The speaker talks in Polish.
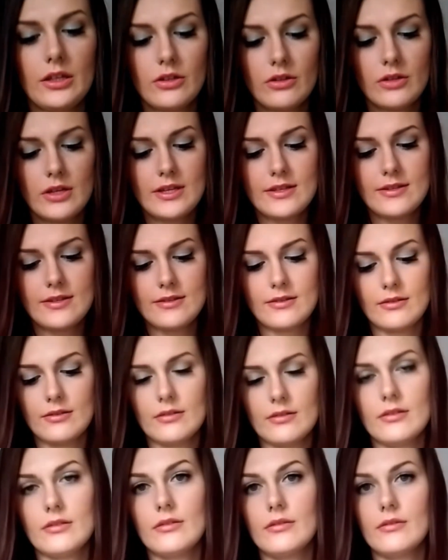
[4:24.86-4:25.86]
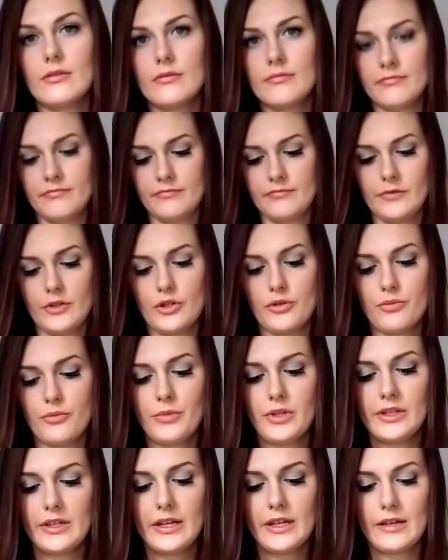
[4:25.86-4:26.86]
I to jest y,
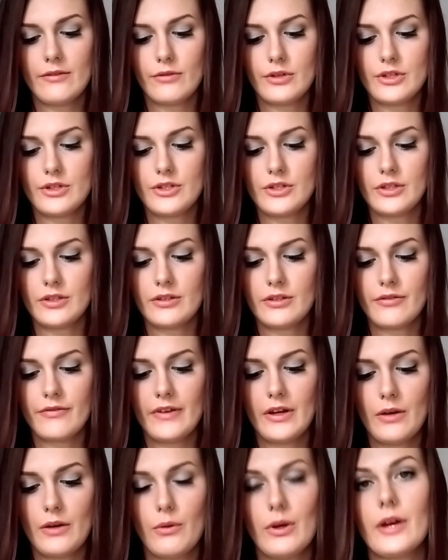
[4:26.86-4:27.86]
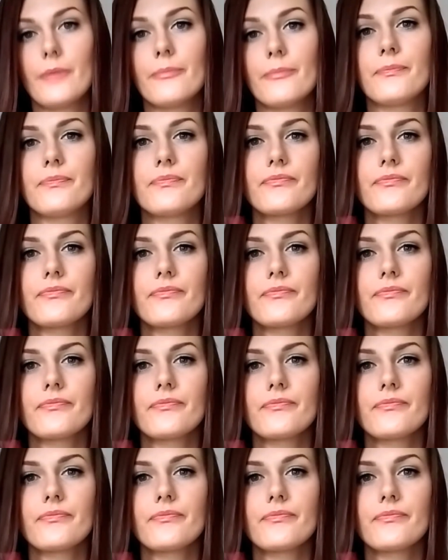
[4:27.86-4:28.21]
szminka właśnie trwała.